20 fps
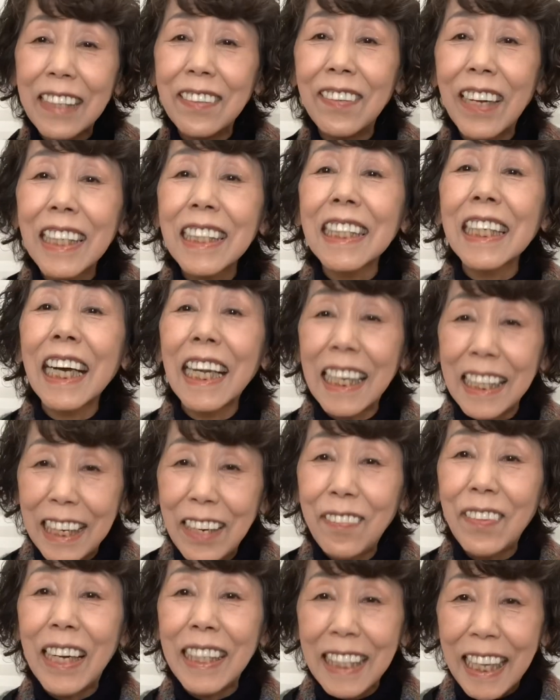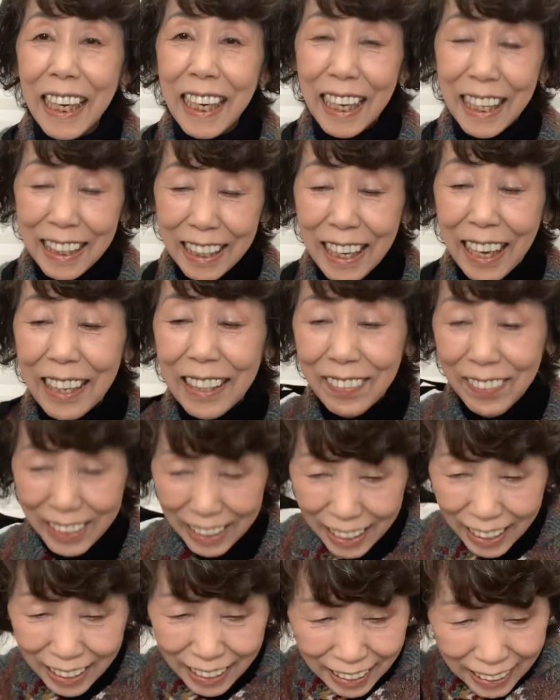ますからね、真ん中以外は
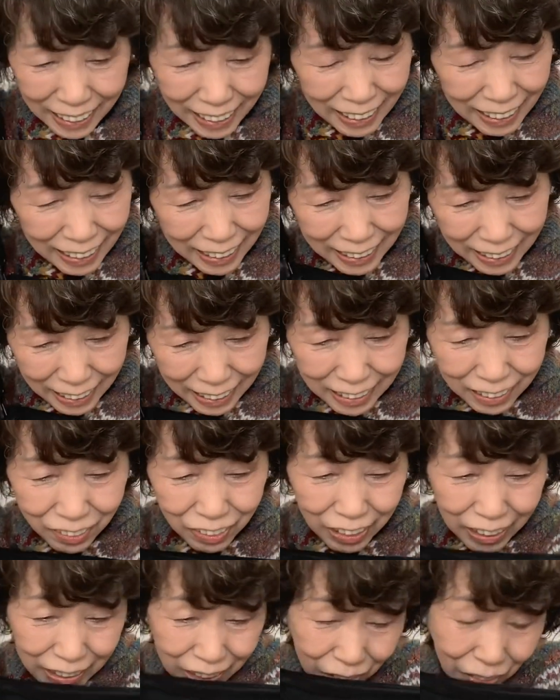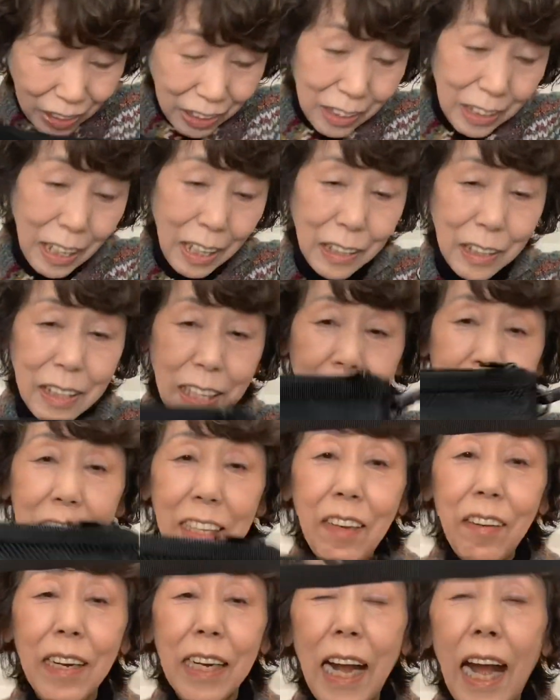ね、えー、なのでそういった点
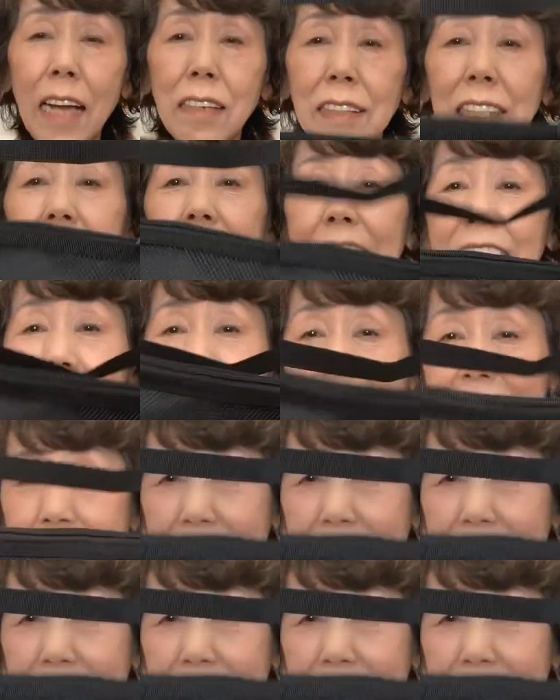では軽いです